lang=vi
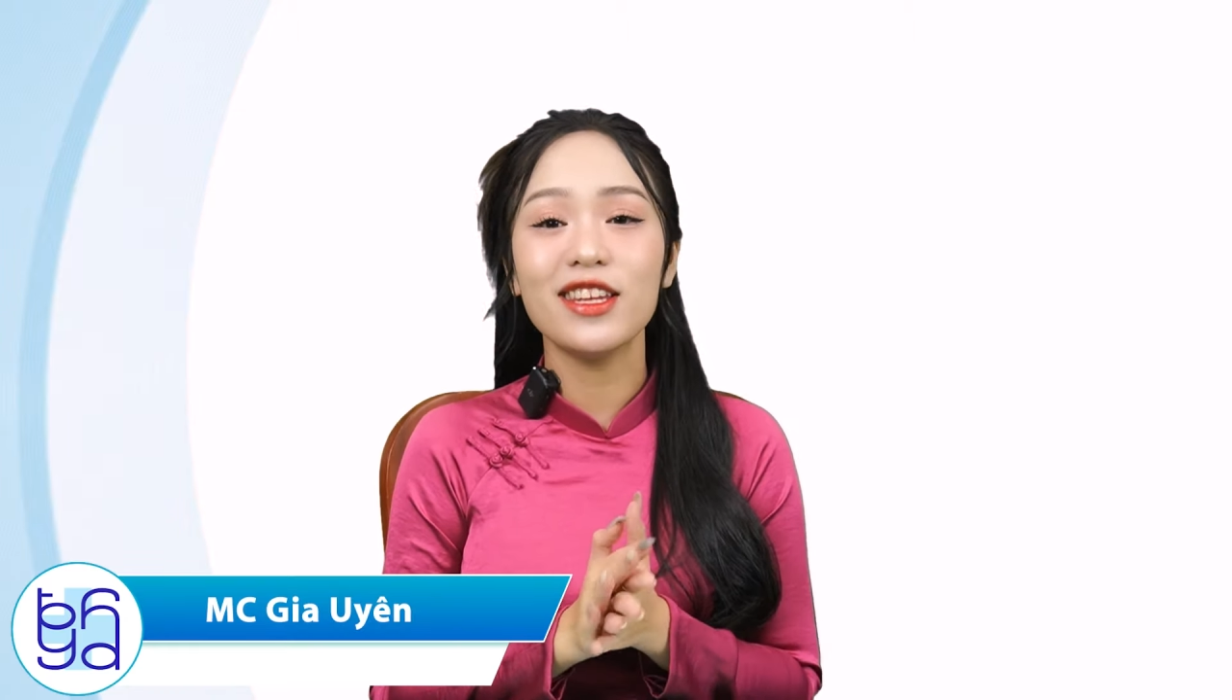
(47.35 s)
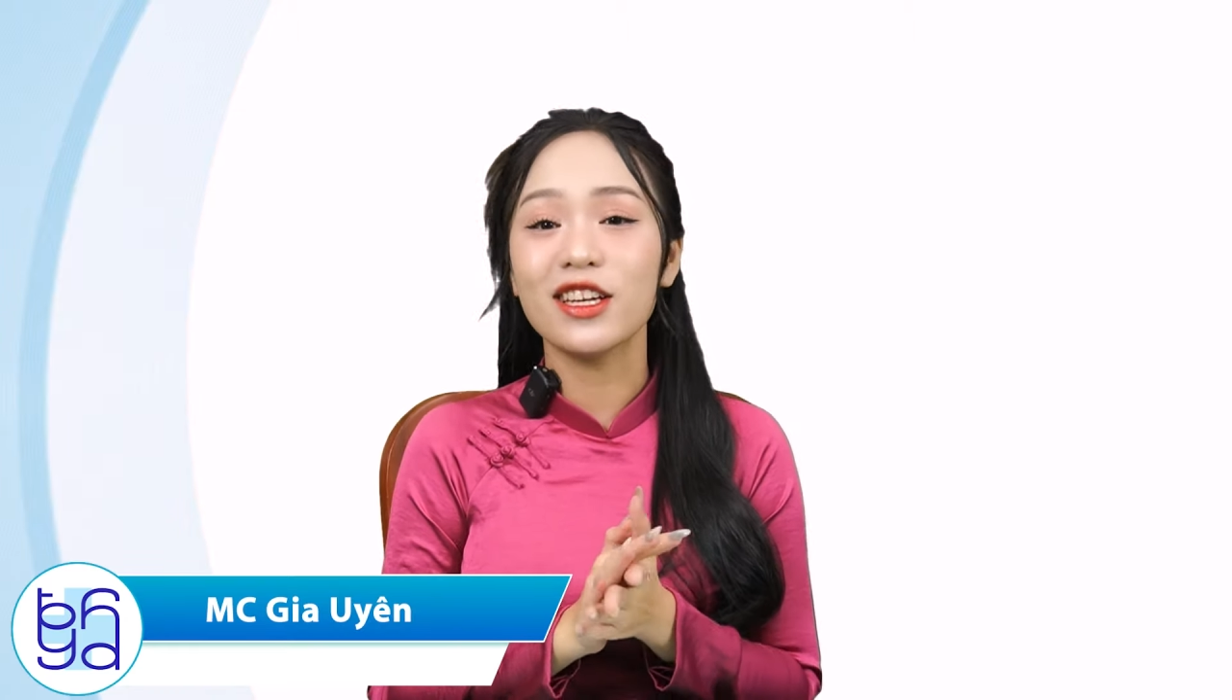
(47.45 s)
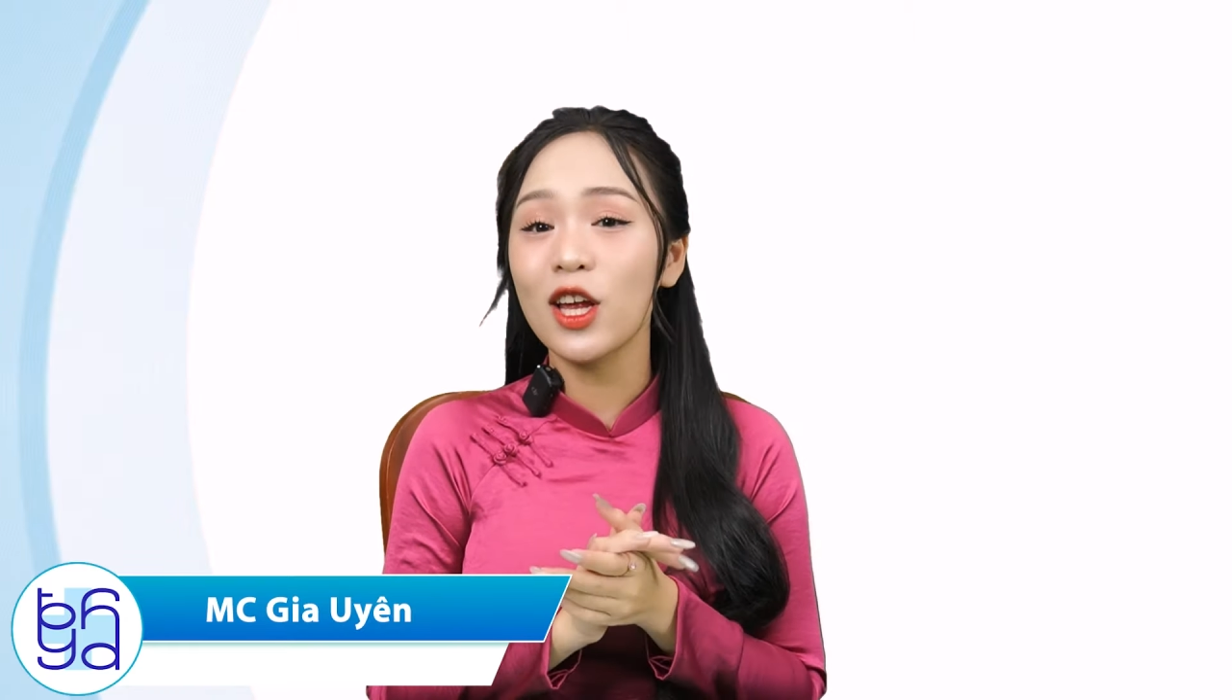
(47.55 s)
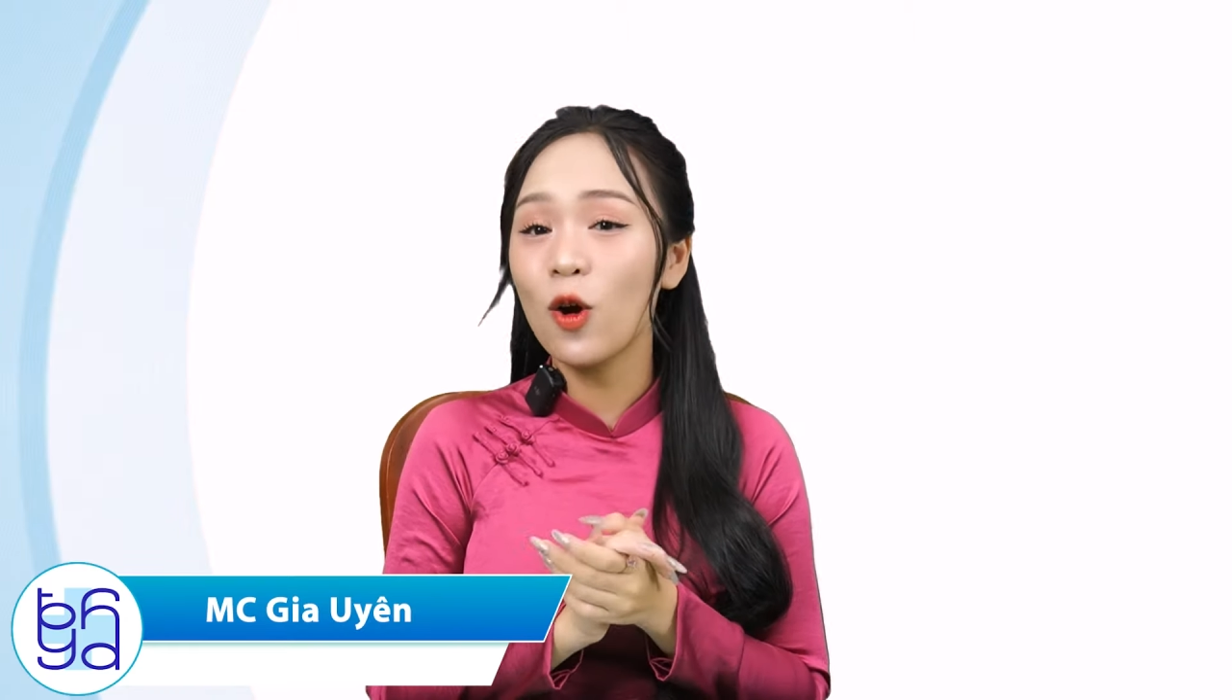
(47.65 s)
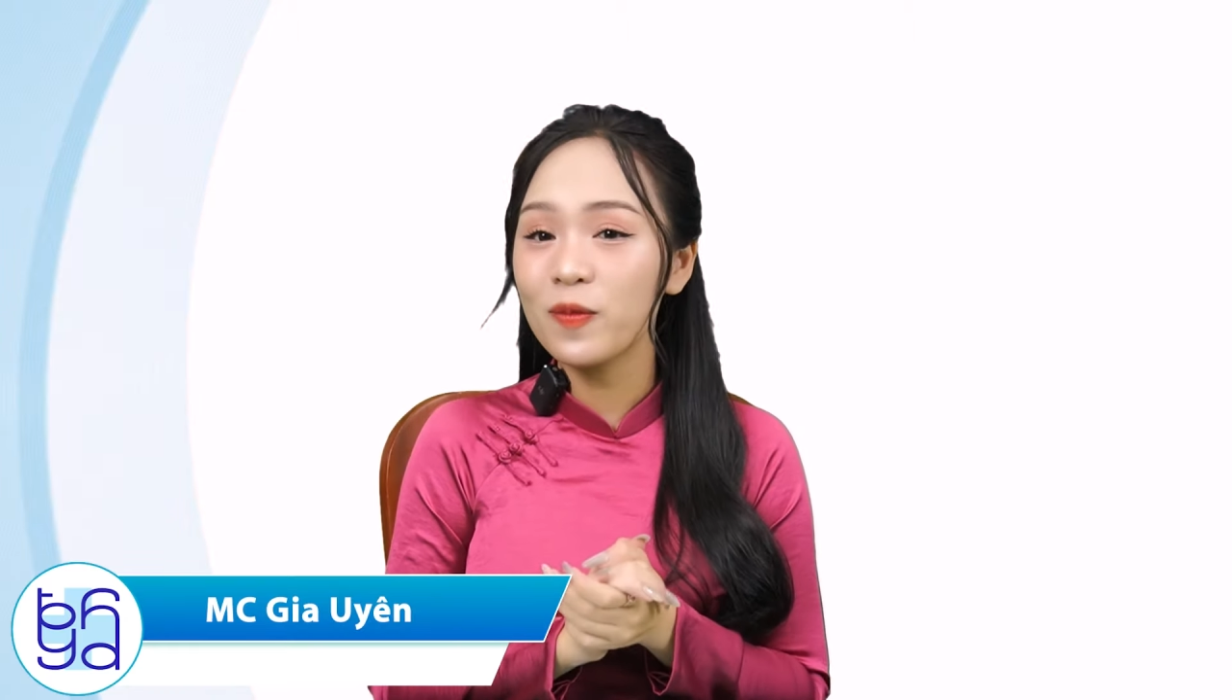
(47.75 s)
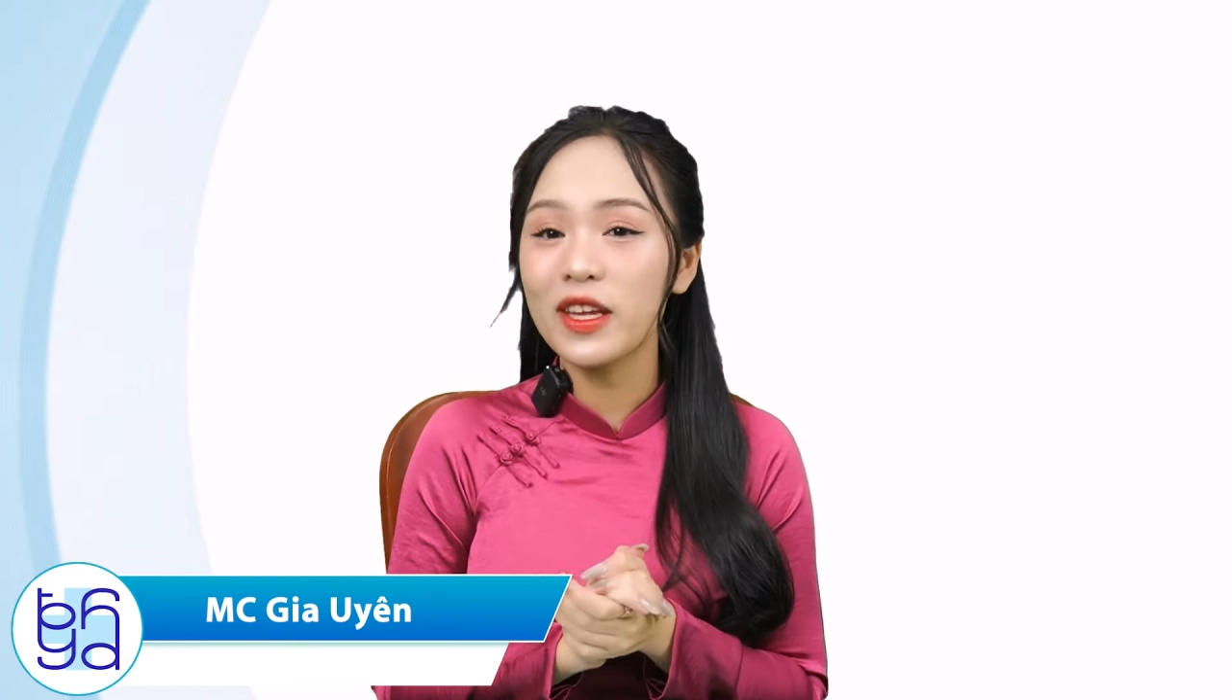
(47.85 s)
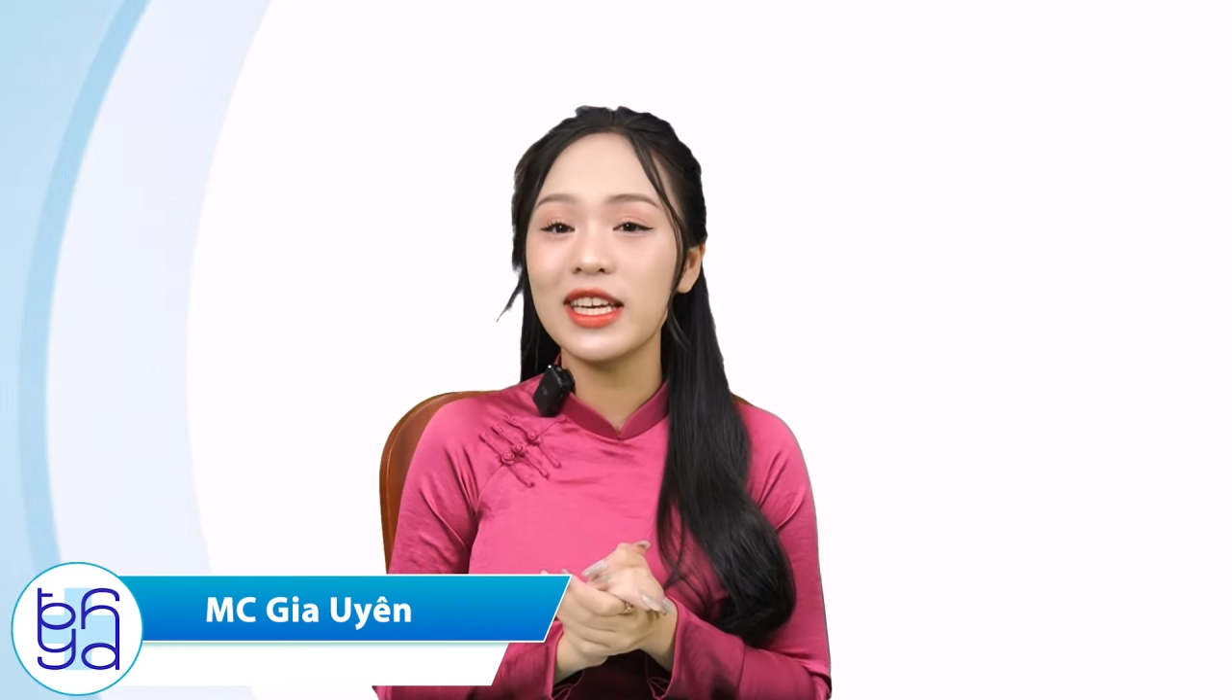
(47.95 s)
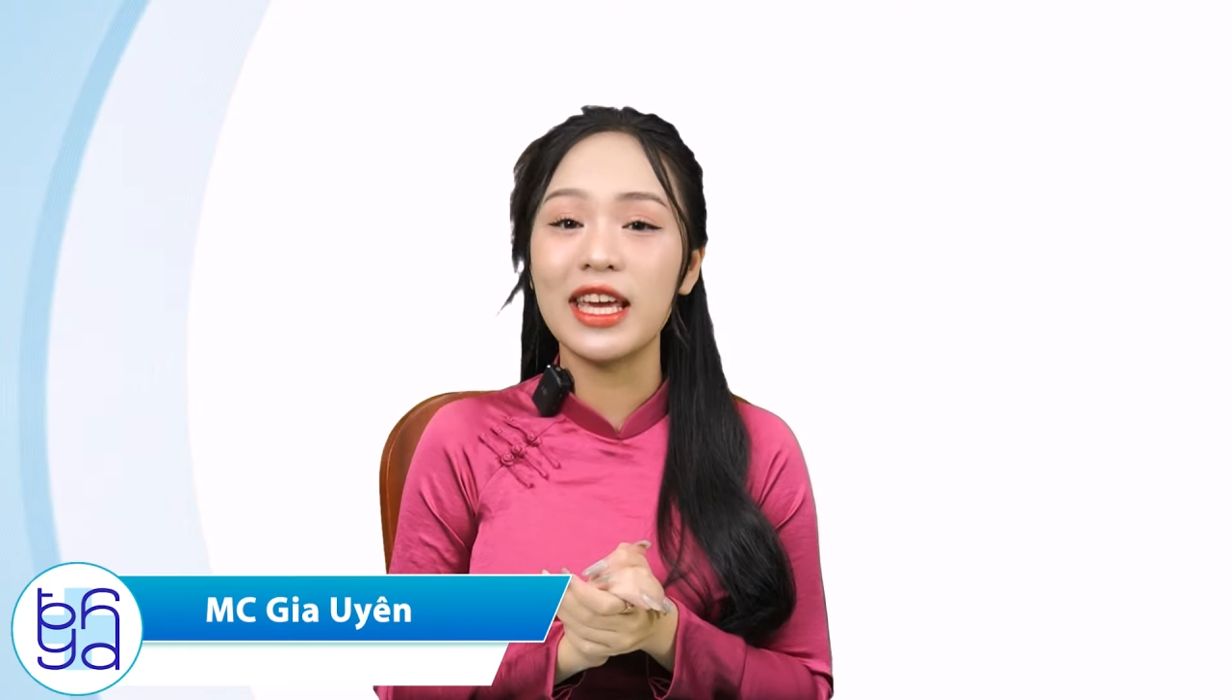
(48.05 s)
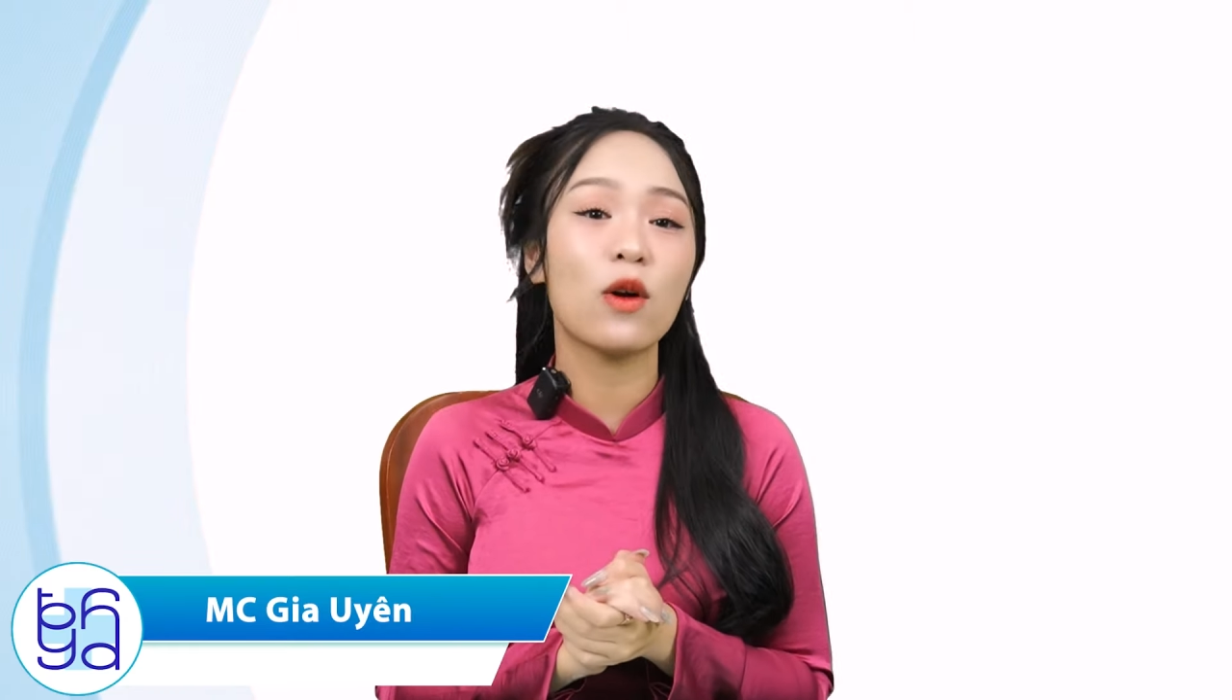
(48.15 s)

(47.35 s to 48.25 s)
những thông tin y